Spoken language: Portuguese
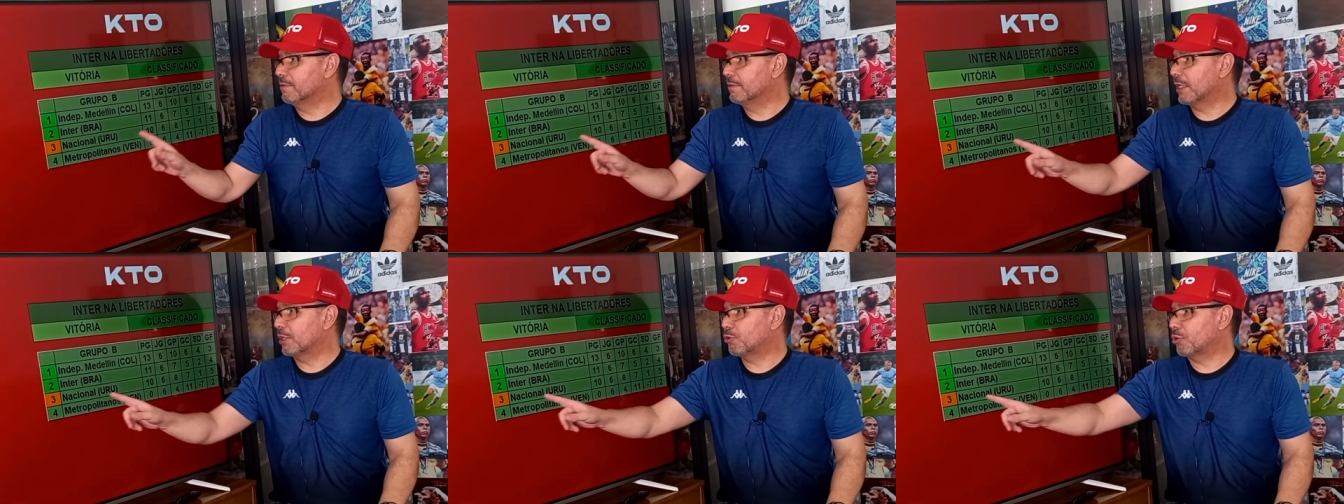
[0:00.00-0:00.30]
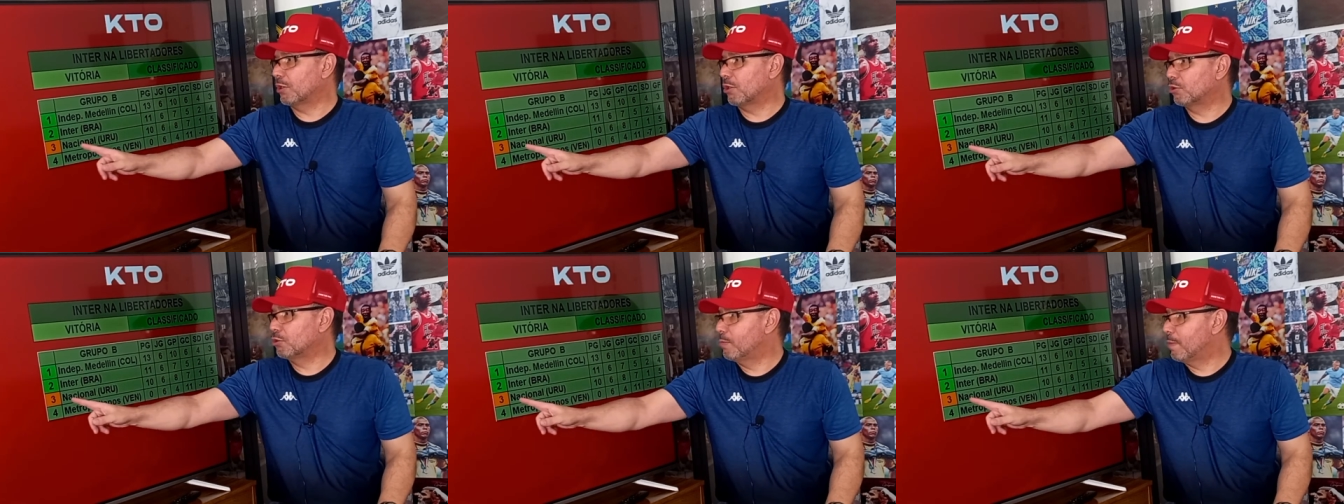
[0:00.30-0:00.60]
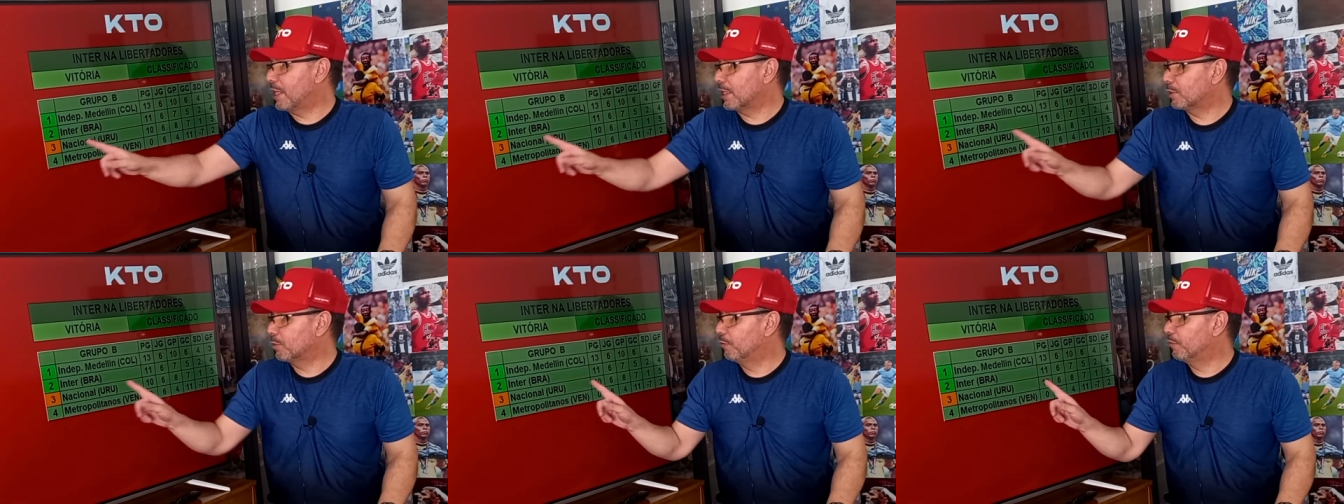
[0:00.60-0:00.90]
O Nacional, no
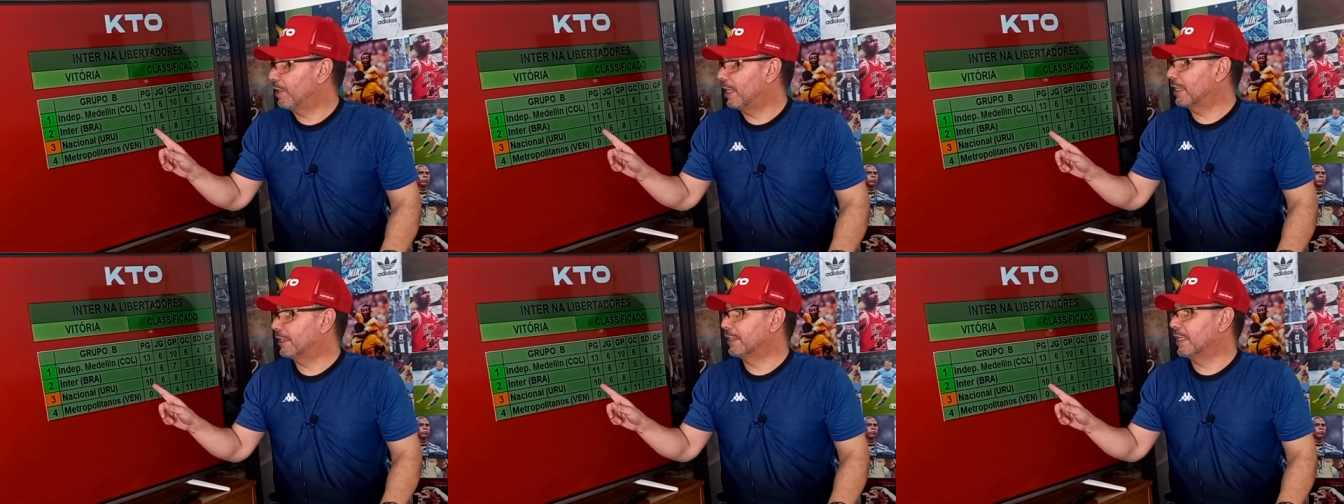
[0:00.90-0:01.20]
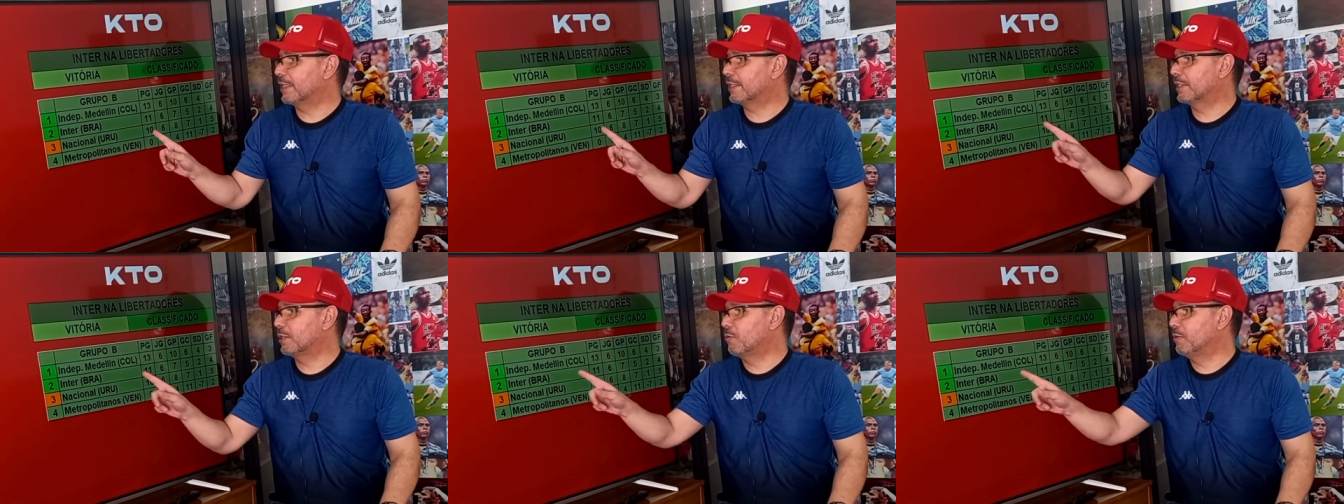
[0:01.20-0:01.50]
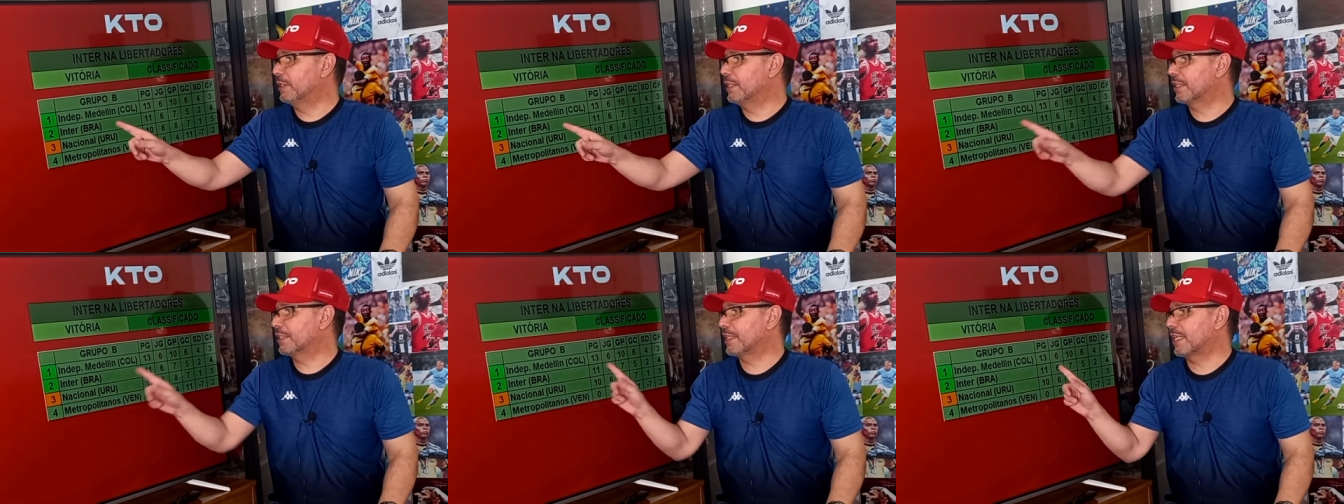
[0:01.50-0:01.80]
máximo, vai a 10, então
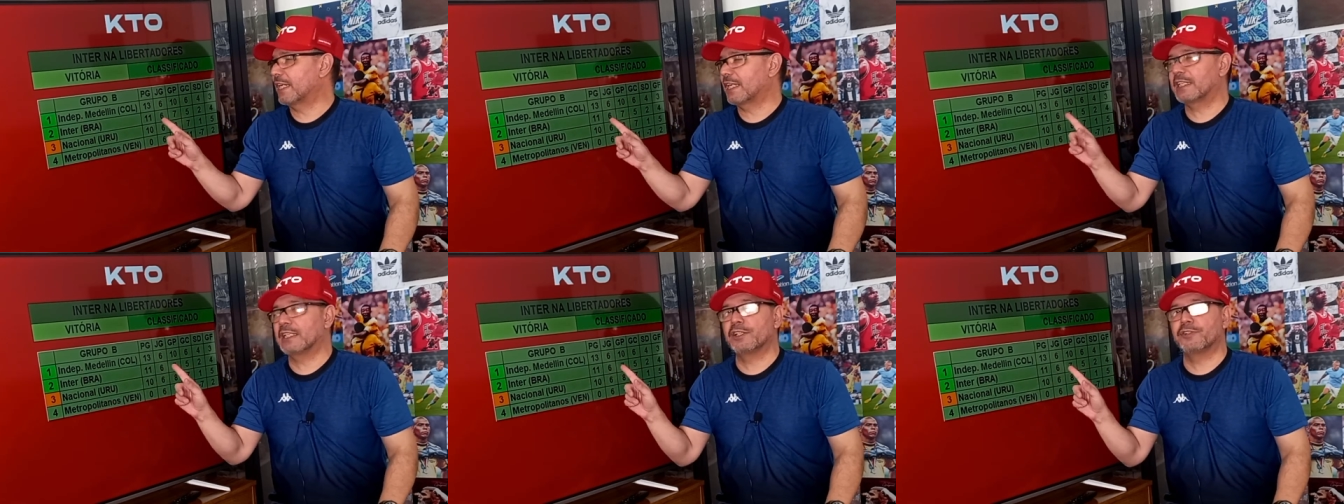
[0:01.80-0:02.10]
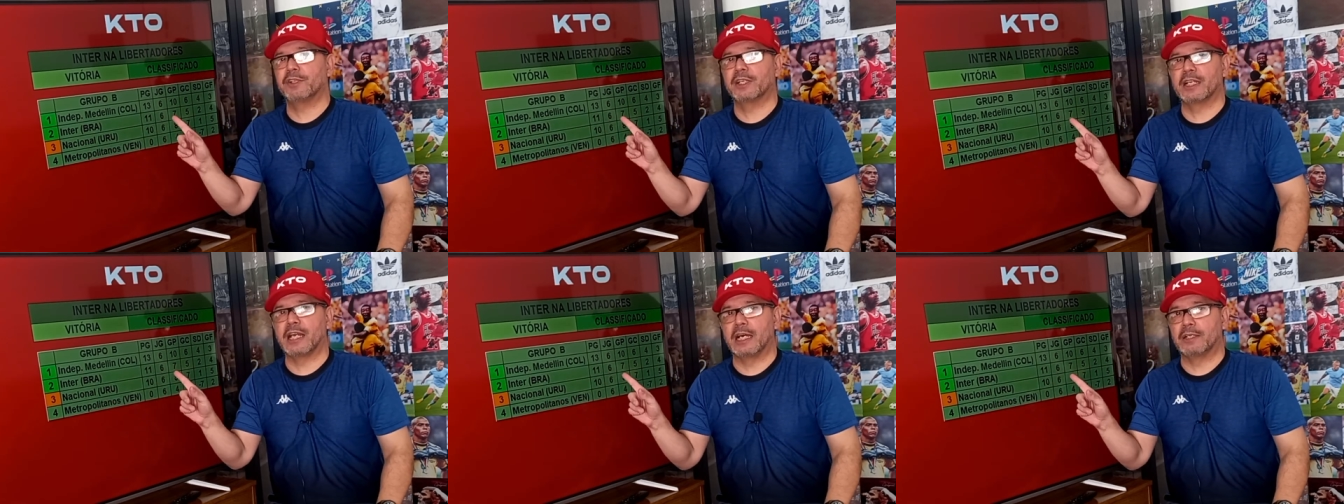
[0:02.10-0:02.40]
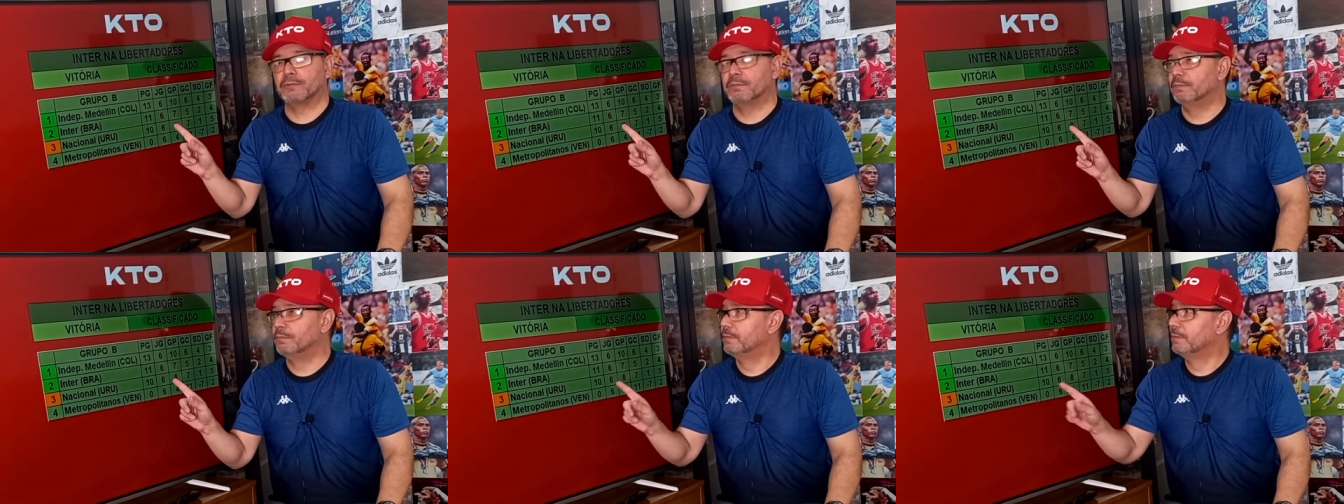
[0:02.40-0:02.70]
o Inter estará
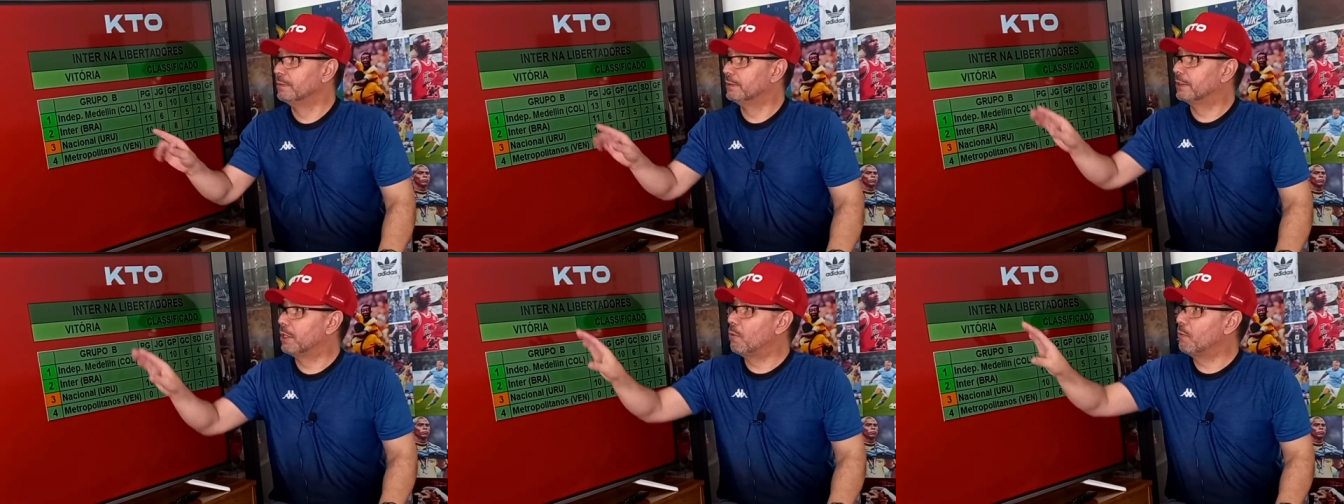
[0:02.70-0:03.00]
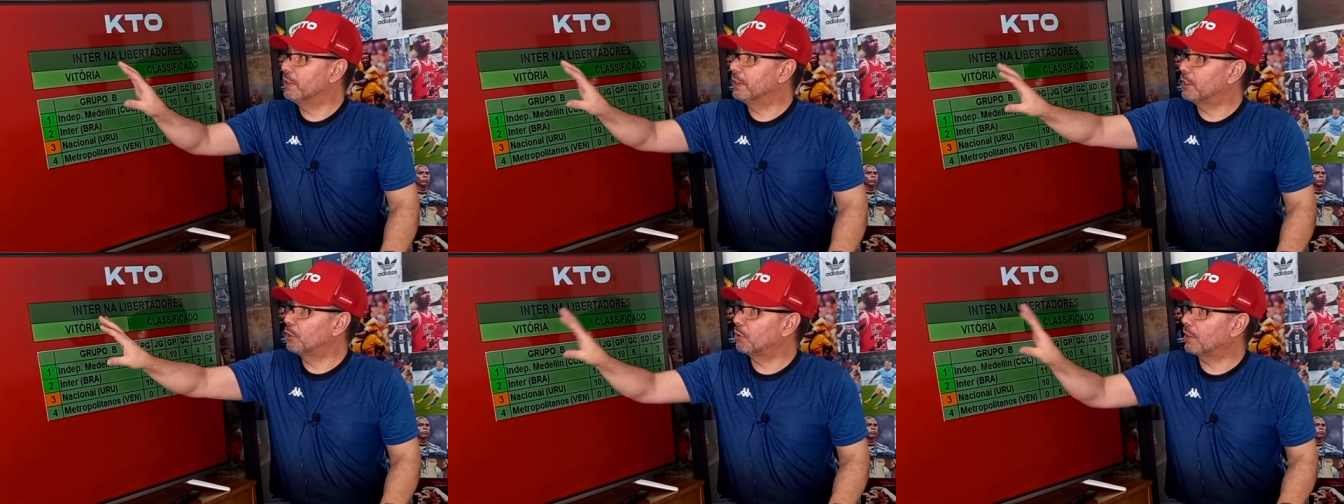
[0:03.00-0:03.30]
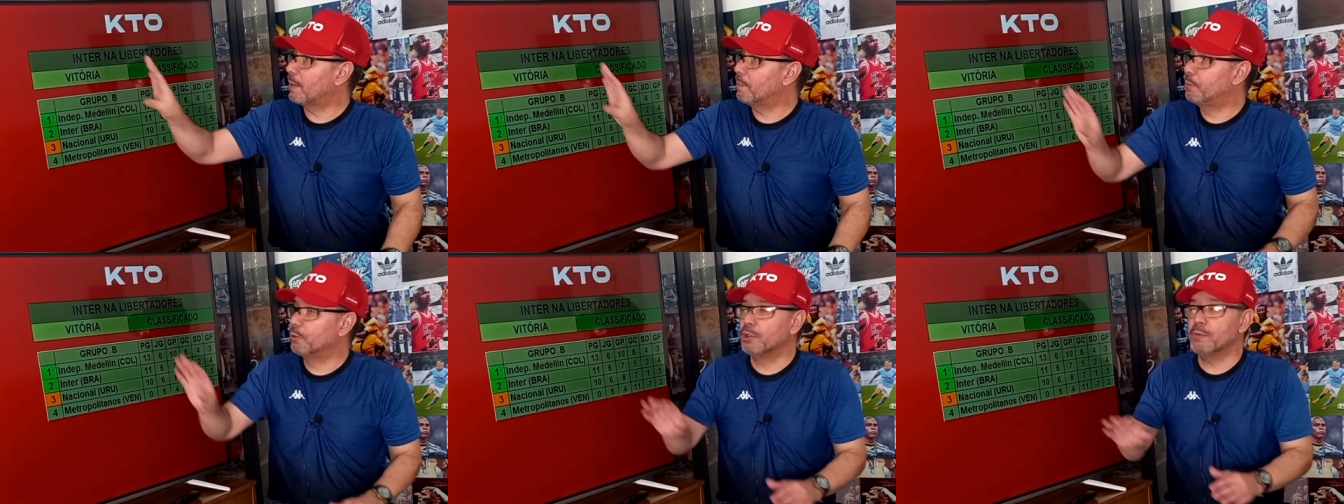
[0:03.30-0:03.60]
classificado. Então o Inter
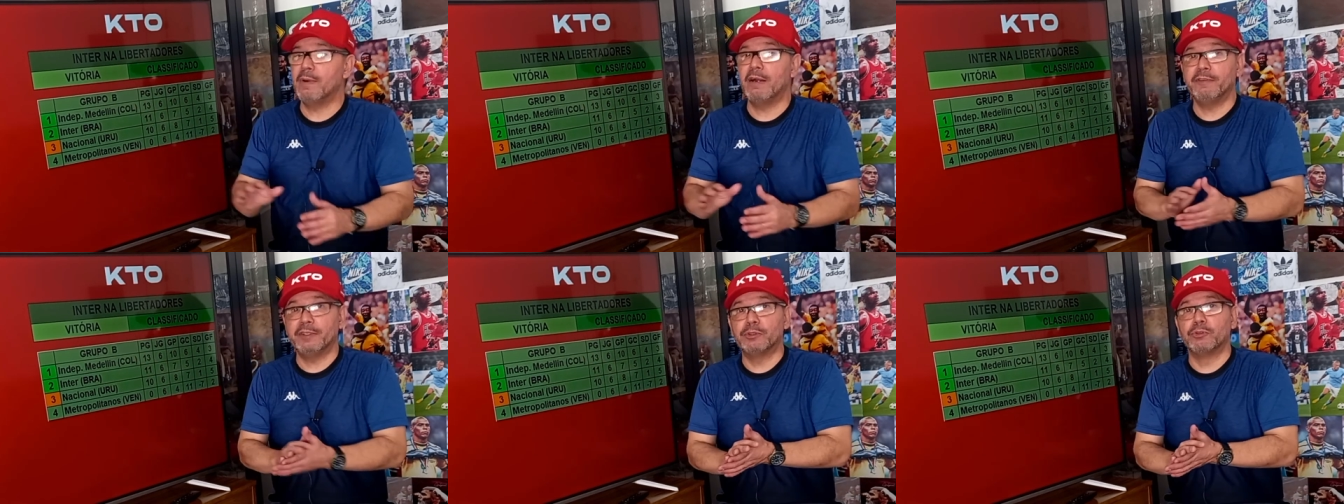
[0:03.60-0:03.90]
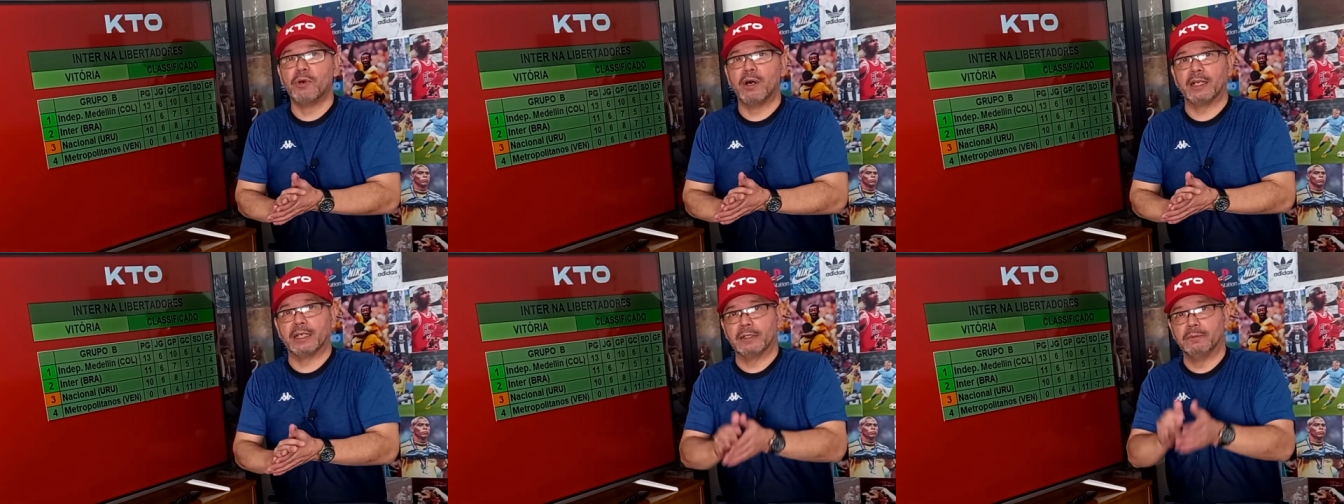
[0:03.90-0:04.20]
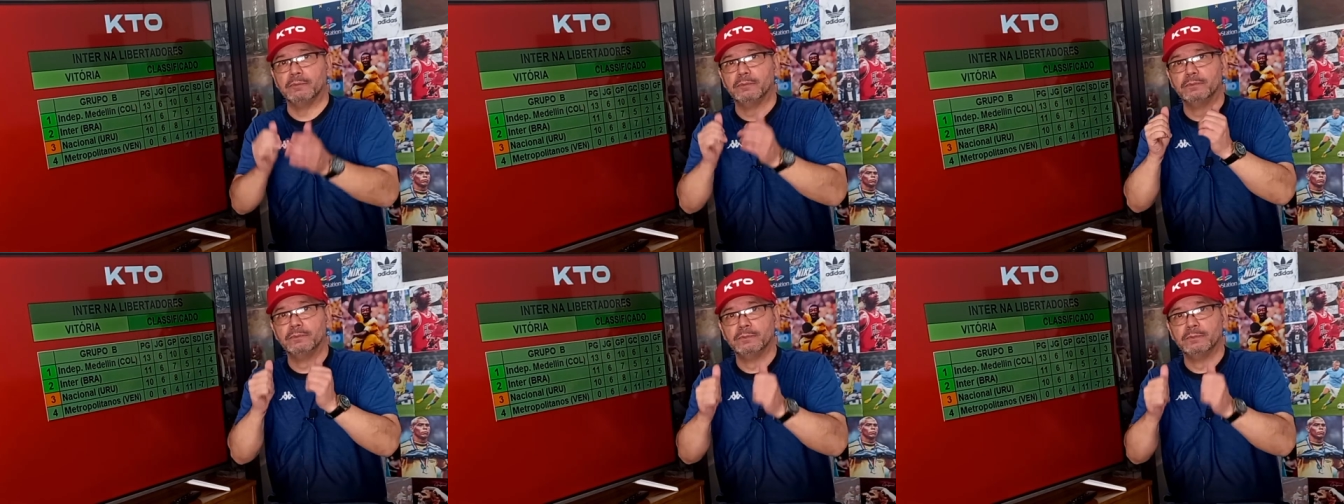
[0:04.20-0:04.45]
joga por uma vitória.